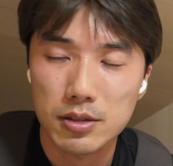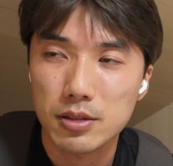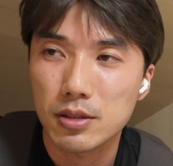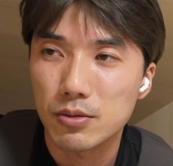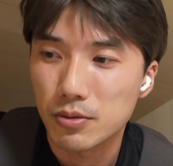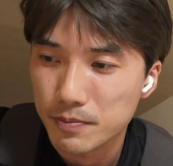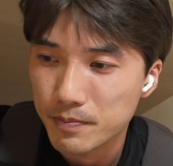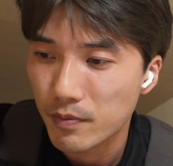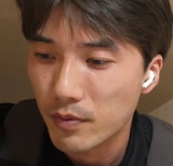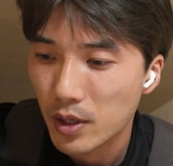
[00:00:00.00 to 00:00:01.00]
いんですけど、
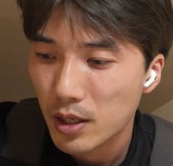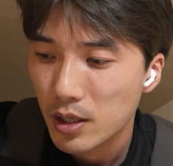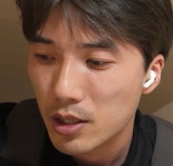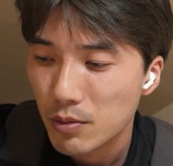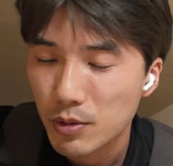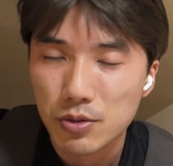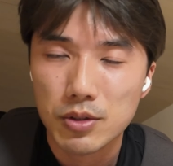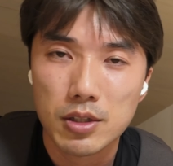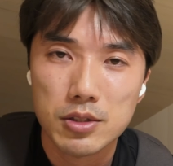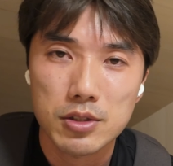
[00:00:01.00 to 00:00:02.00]
まあそ
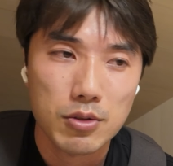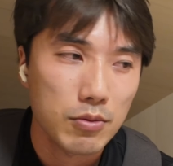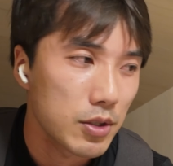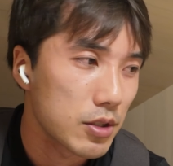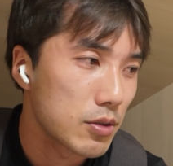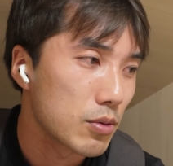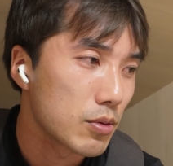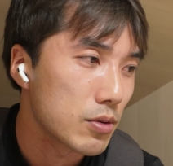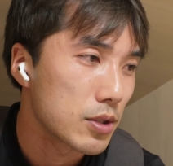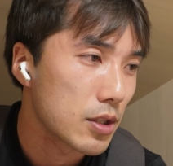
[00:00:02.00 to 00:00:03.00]
んな感じで泊まれると
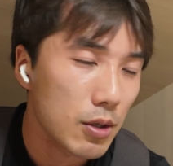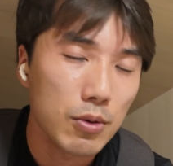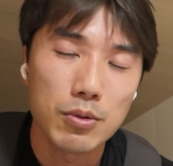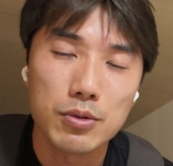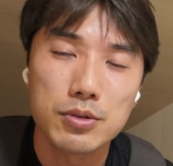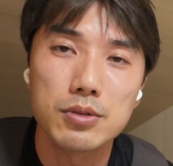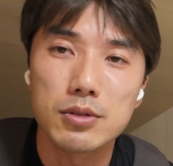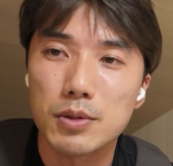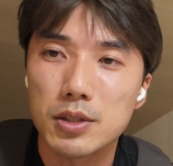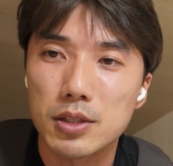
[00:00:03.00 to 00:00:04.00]
ころで結構おす
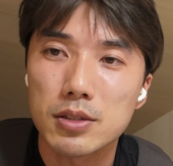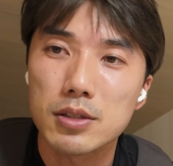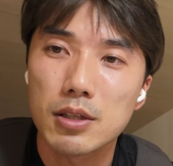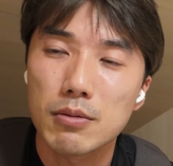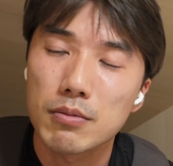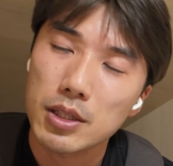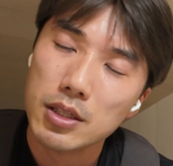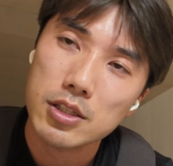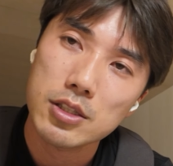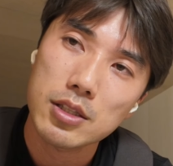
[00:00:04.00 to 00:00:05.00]
すめです。ま
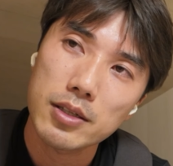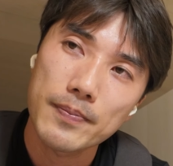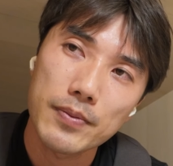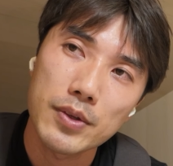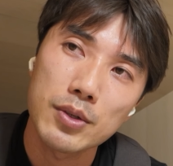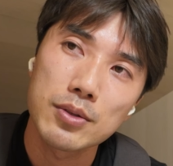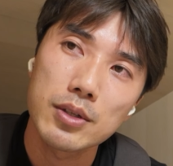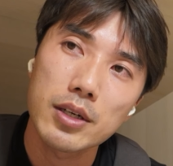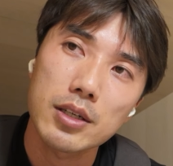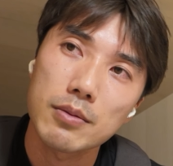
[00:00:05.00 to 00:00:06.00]
た明日余
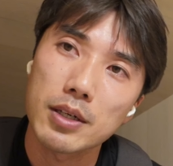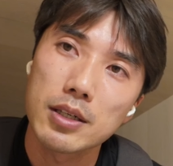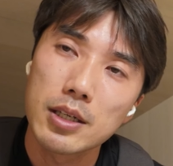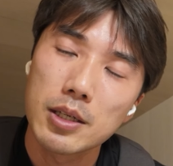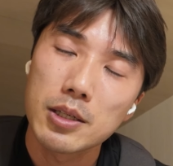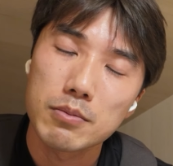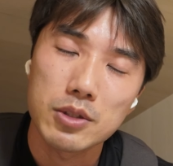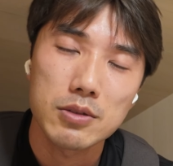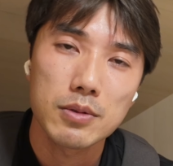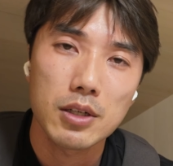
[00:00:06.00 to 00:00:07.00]
裕があれば、
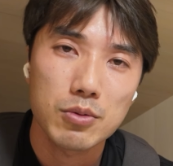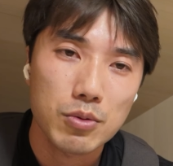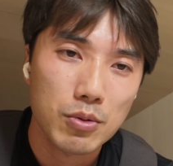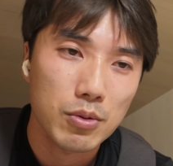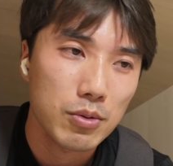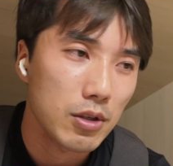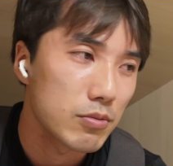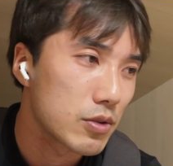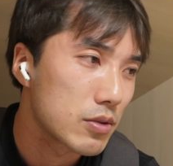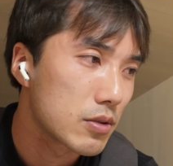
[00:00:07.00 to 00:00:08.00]
水回りのところとか
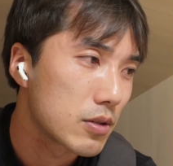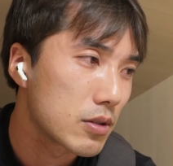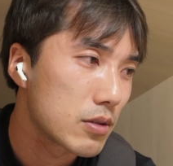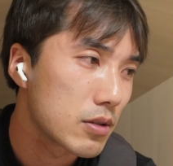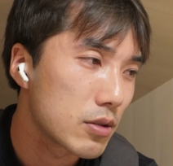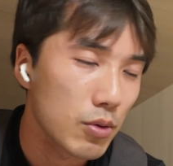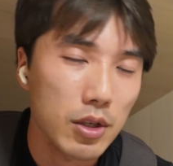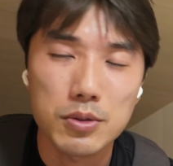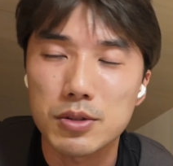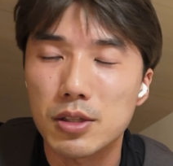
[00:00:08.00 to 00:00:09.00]
も動
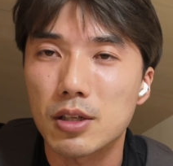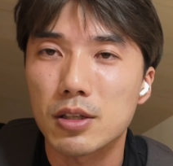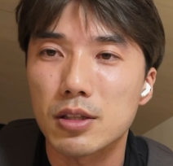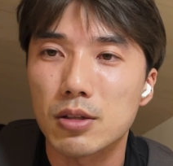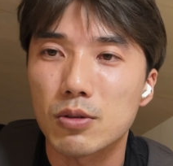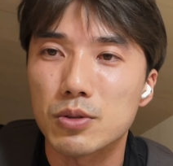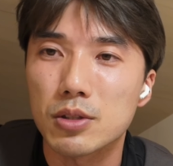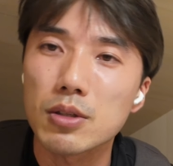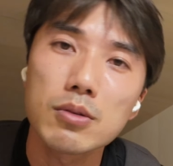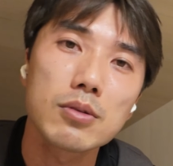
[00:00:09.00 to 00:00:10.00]
画に映せたらいいなと思うん
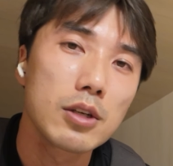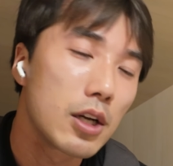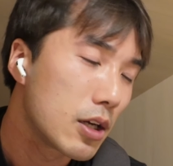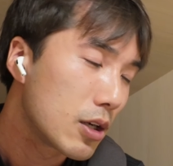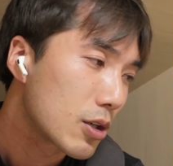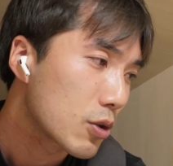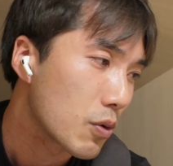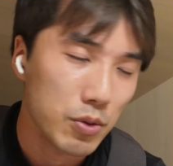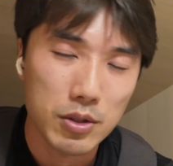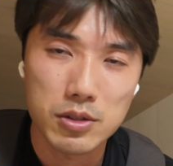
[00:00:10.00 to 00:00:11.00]
ですけど、
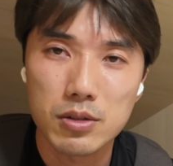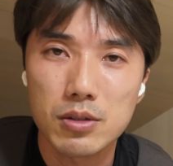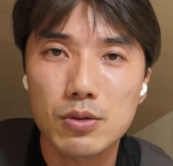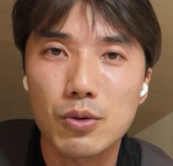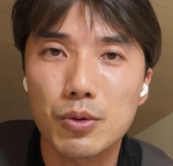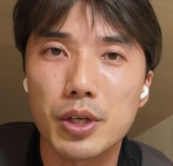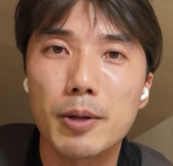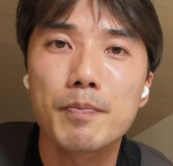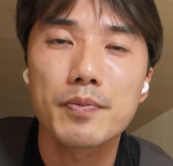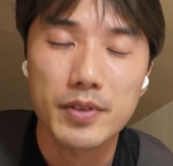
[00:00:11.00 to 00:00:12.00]
今日はとりあえずここで